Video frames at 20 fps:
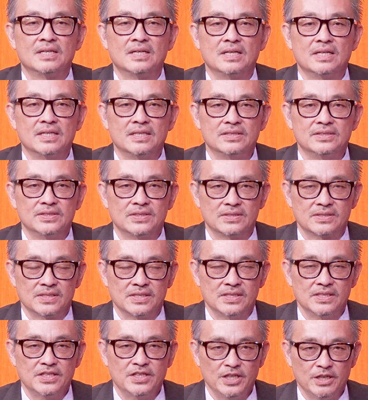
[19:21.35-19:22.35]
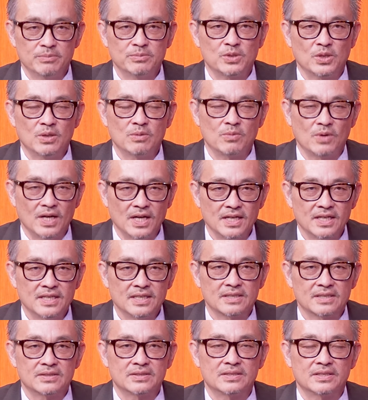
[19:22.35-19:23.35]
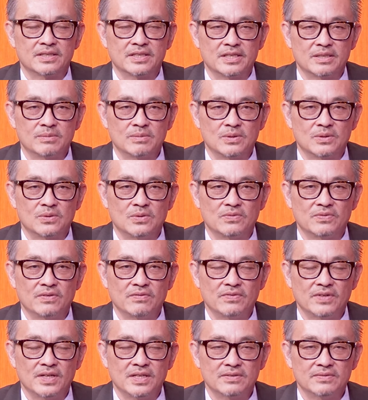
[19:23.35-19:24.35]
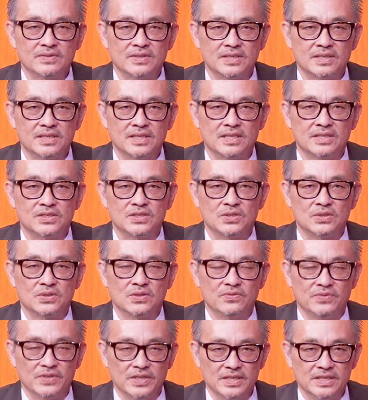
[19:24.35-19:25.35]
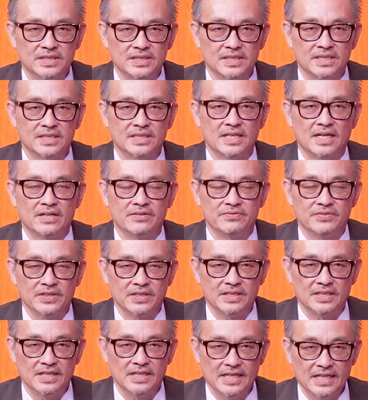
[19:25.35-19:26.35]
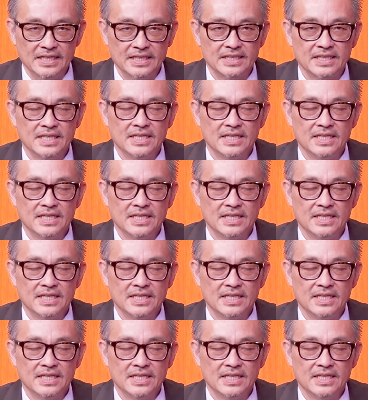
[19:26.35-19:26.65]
uh, dược sĩ Kim tối hôm qua có thực hiện một cuộc phỏng vấn với uh, Joe Dovin trên đài Việt Link